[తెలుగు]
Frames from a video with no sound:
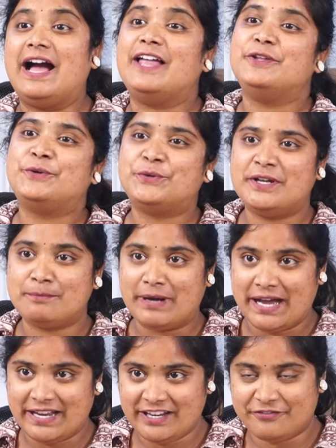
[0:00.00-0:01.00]
అది కూడా
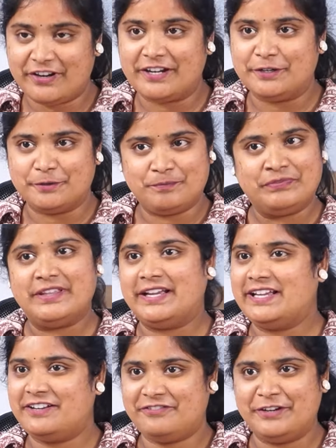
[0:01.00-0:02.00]
భార్య ఫ్రెండ్
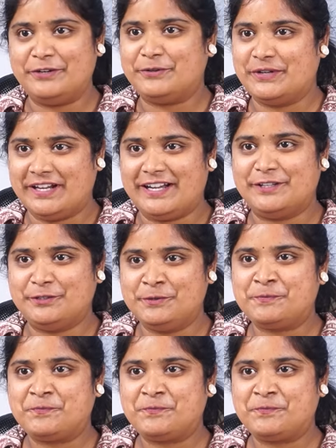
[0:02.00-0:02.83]
దగ్గర ఫ్రెండ్ కూడా కాదు